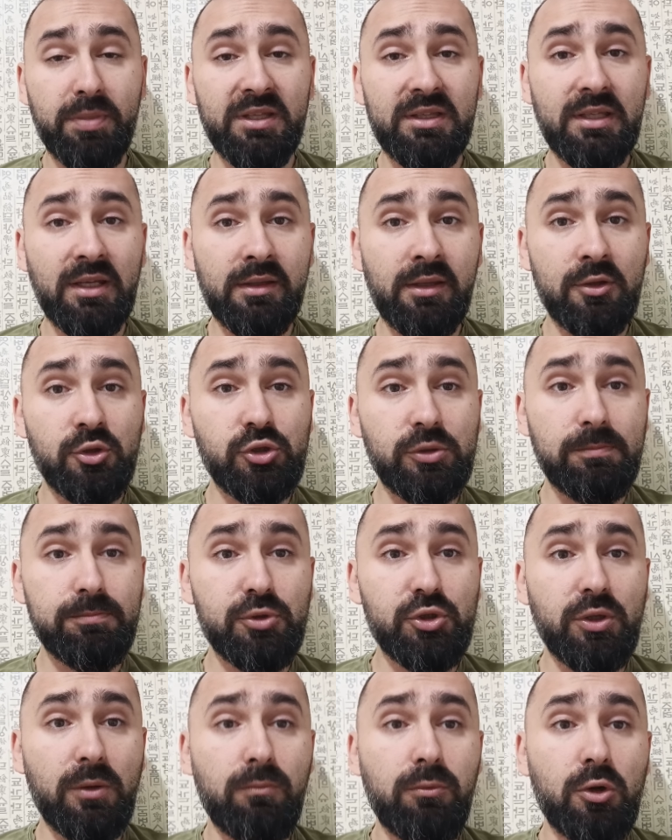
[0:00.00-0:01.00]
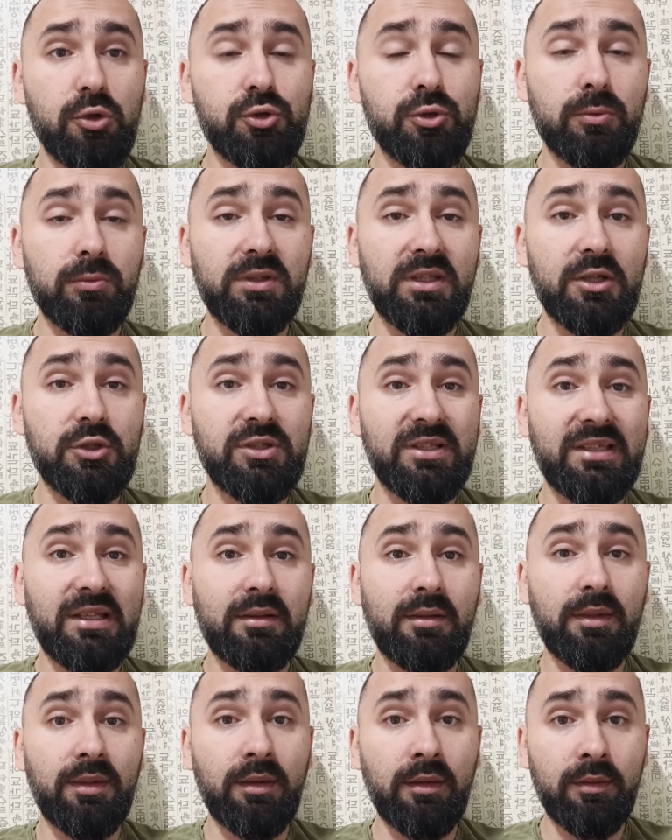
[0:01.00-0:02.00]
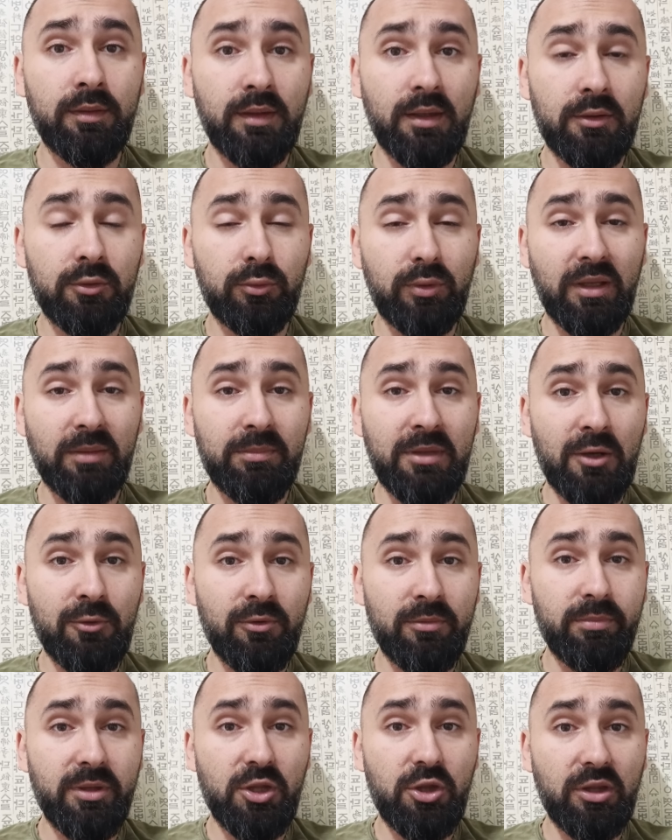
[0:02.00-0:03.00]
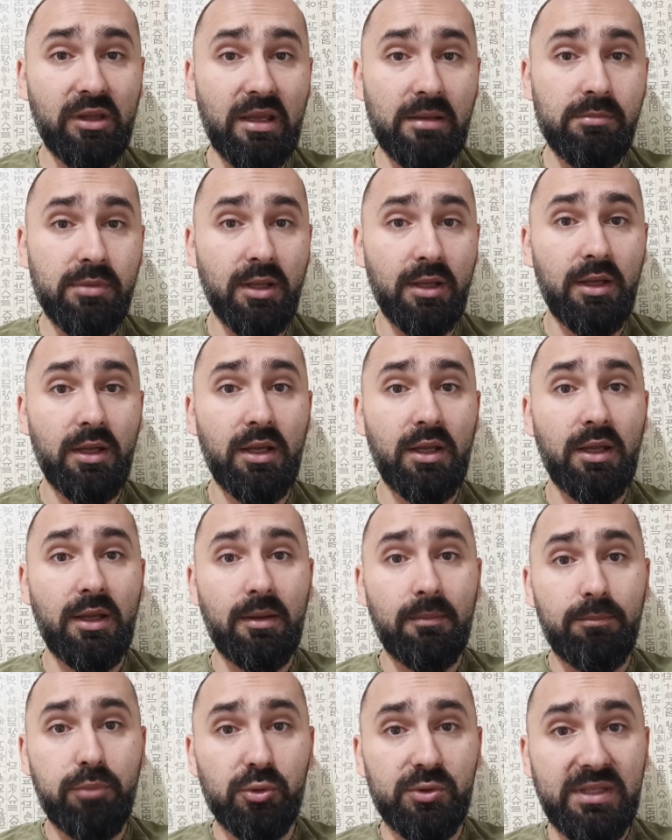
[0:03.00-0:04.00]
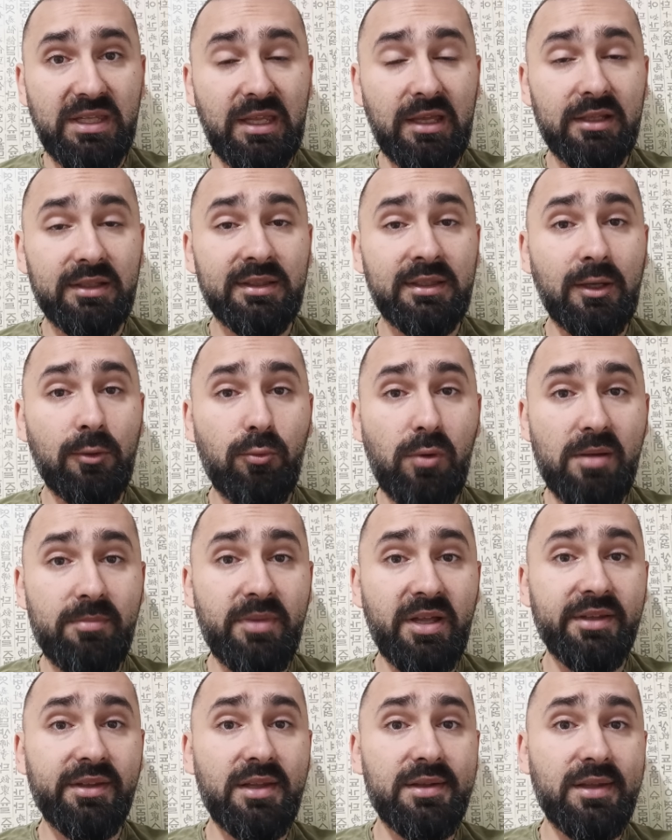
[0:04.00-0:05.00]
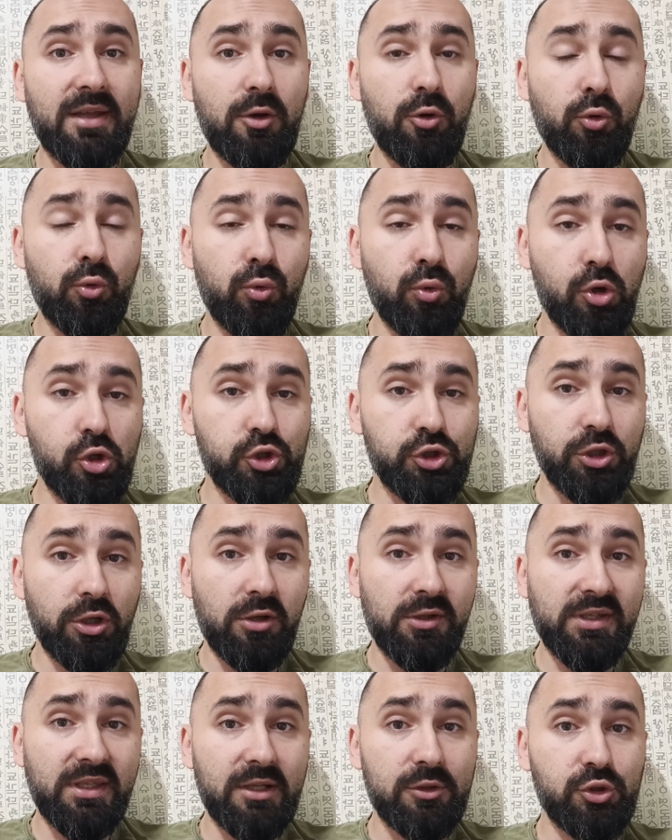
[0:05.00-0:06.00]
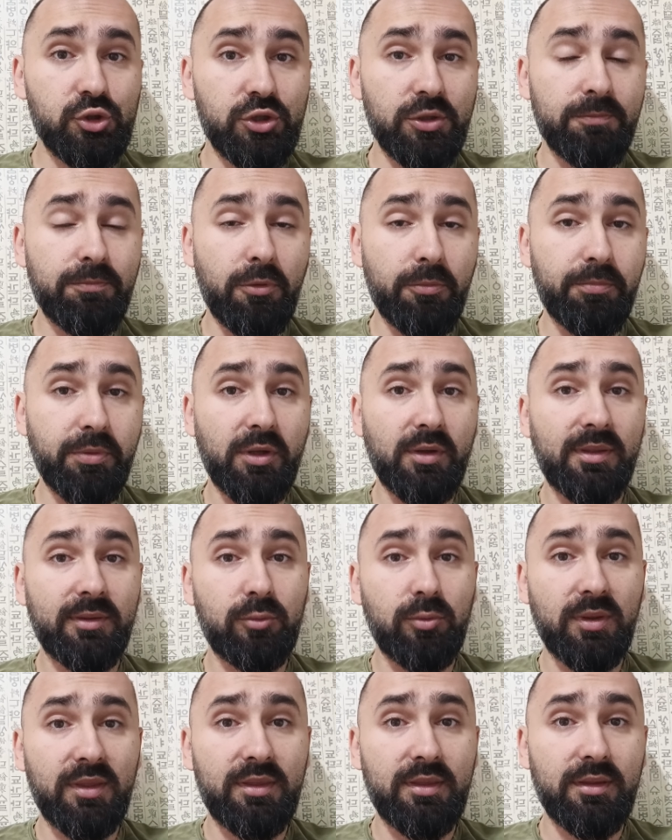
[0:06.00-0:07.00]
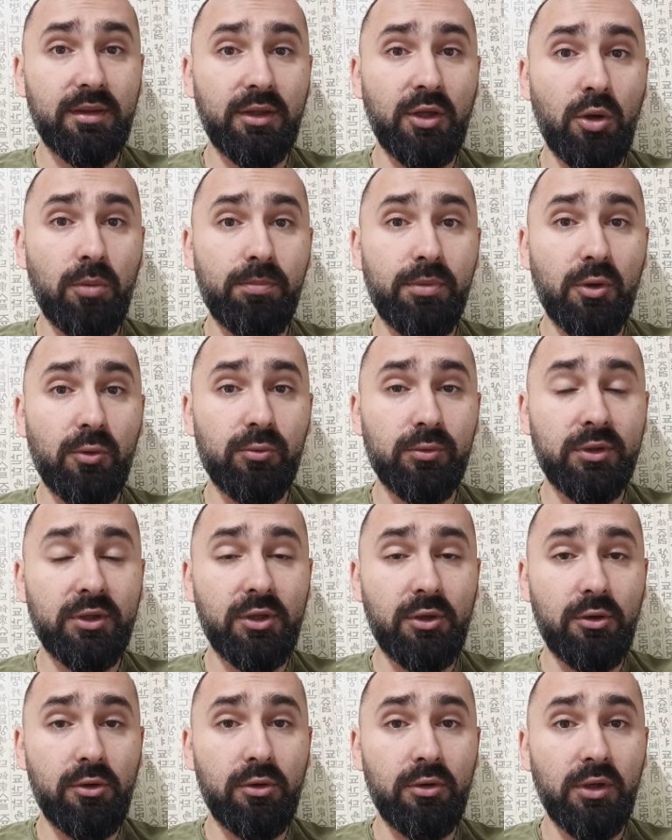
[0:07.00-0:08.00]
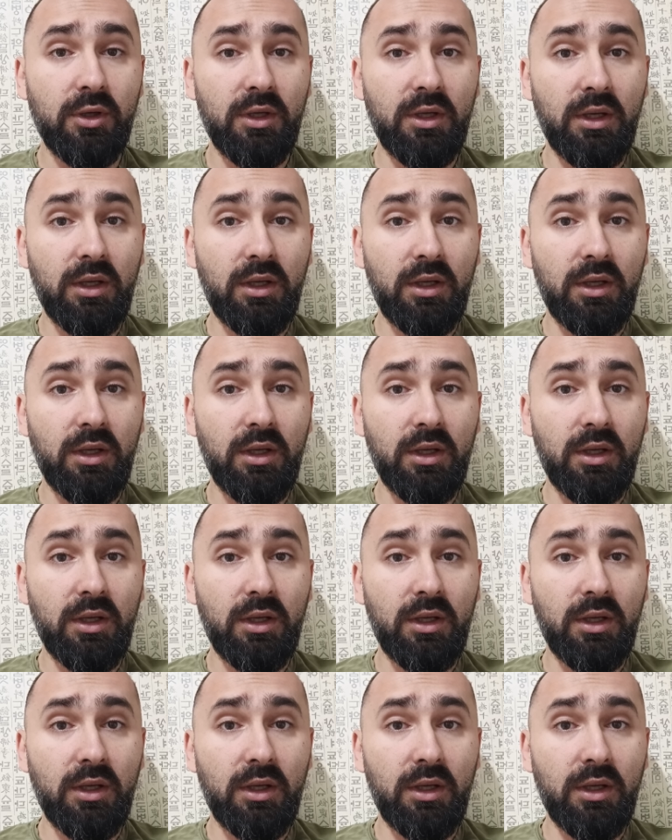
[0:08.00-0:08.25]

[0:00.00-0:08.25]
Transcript: Pytanie, czy przełożą też decyzje, które miały być tam podjęte, łamane na ogłoszone, czy po prostu zrobią to